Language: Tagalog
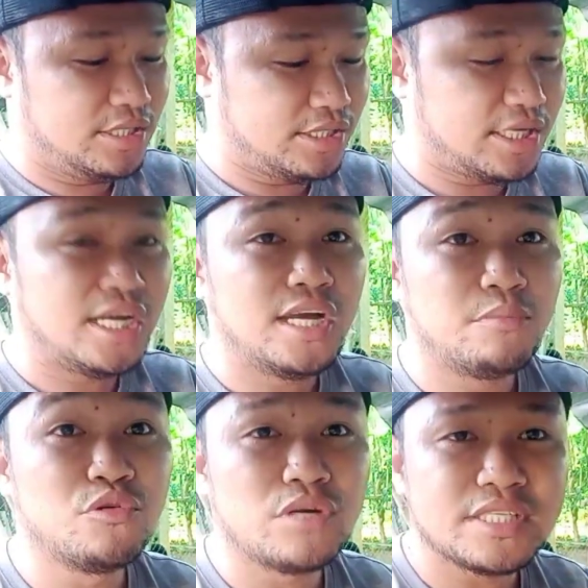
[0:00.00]
at
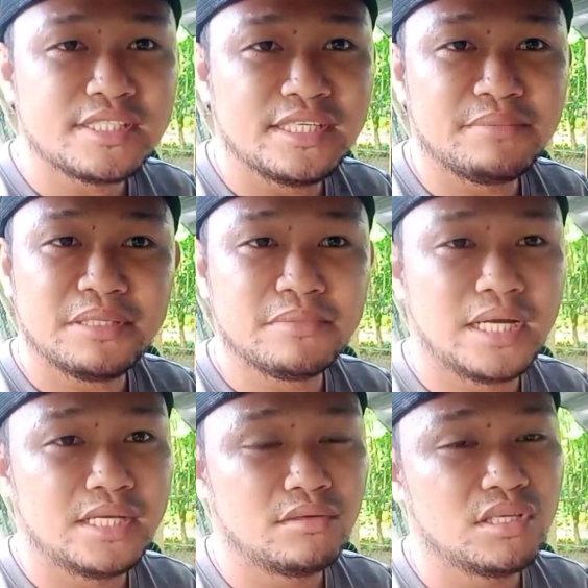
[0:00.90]
saka bukas na naman
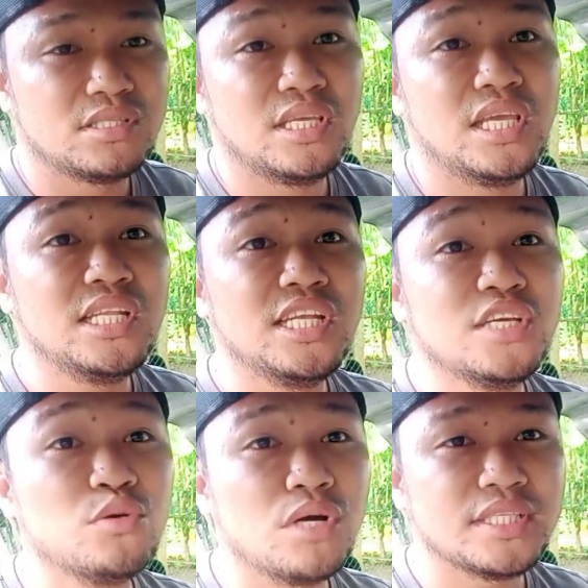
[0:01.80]
mahanok is
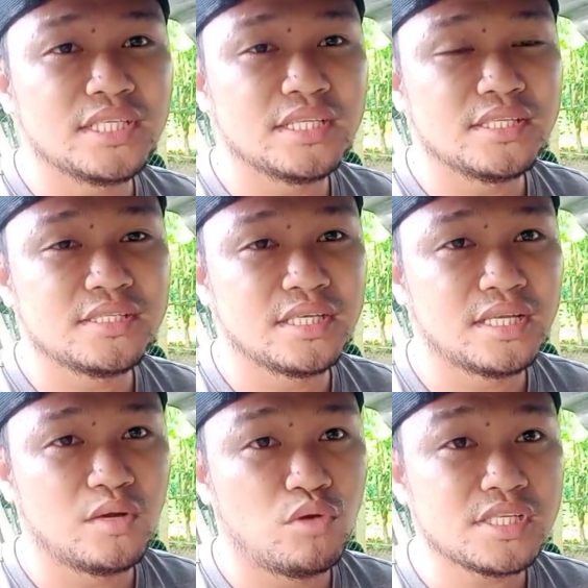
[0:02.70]
ililiguan na natin siya
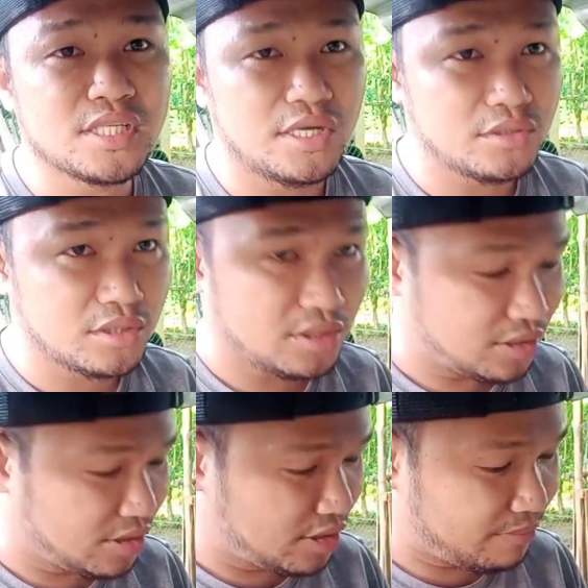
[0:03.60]
ng wash out
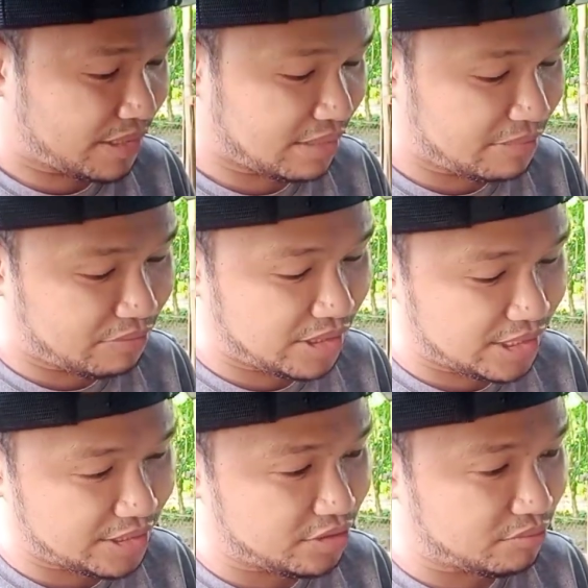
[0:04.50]
para
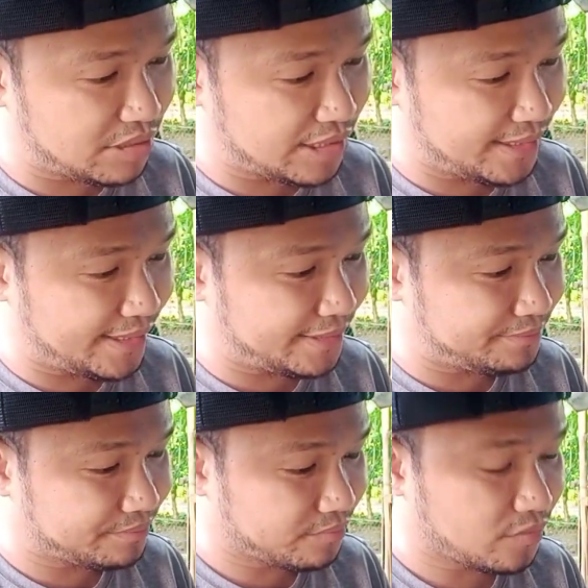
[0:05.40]
mawala na yung
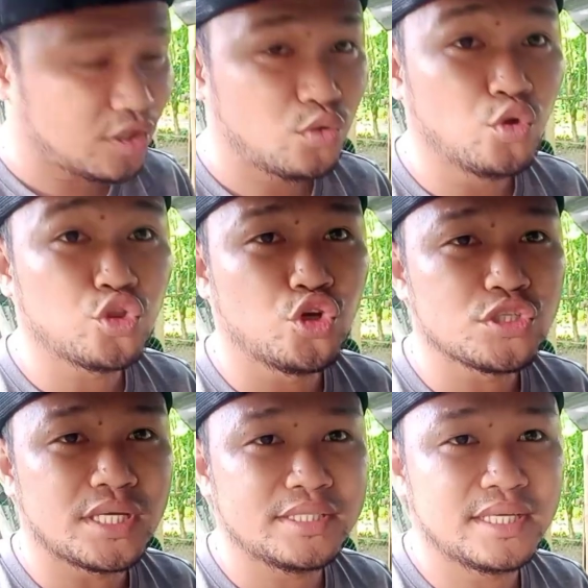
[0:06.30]
mga kuto
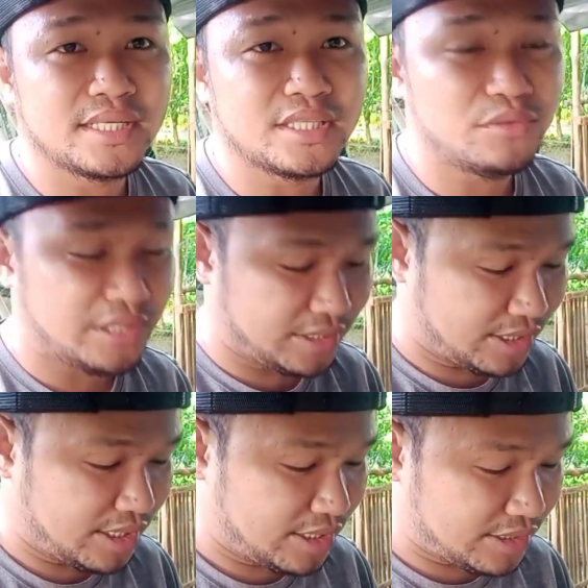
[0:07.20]
sa kanyang katawan.
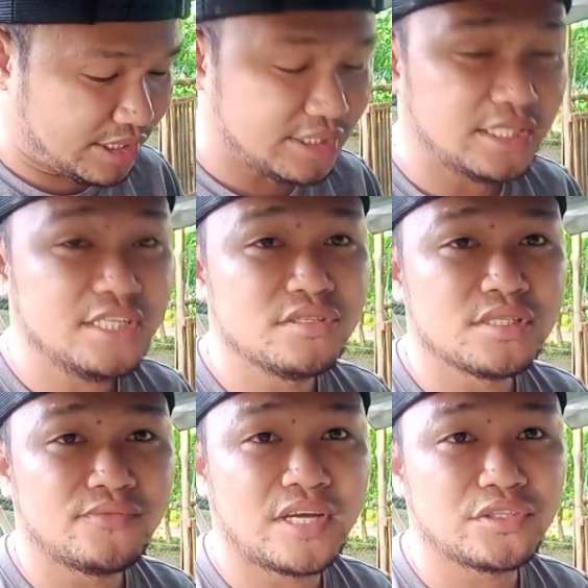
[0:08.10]
Kasi isa din
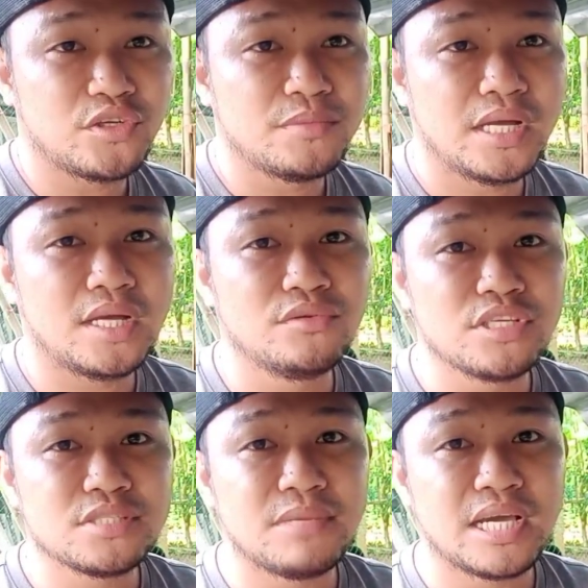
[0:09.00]
yun sa factor mga
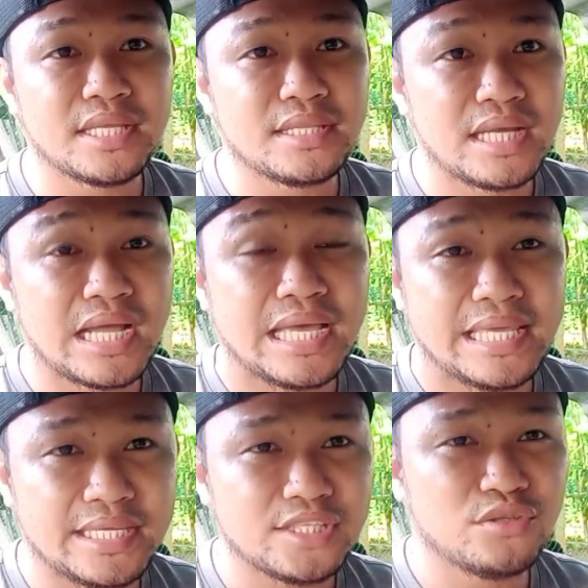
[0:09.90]
kanok is bakit
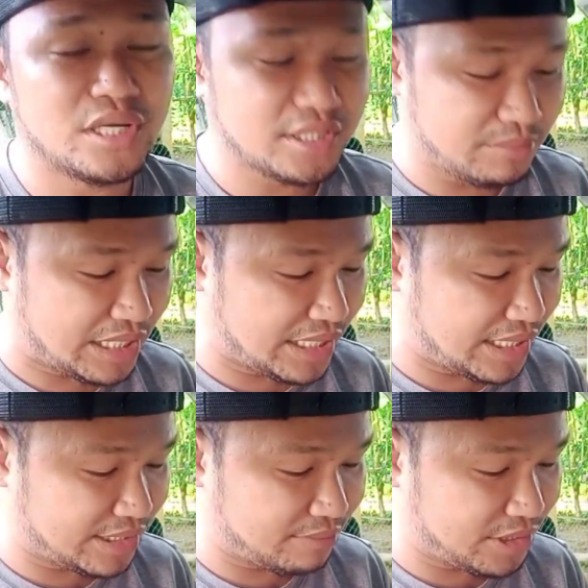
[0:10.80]
nangangayayat yung ating mga
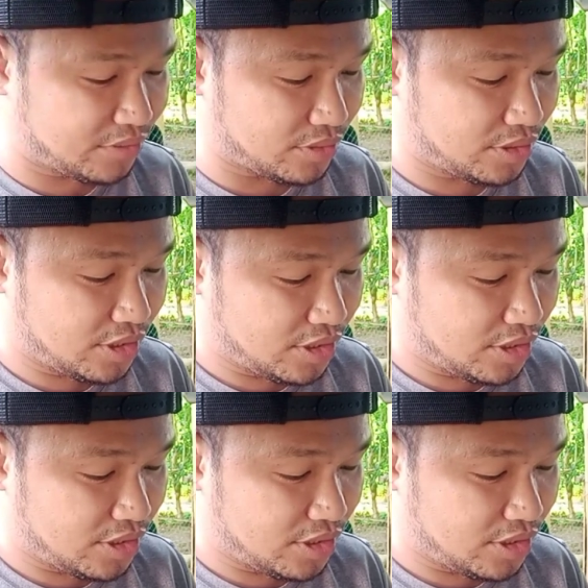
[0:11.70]
alagang manok.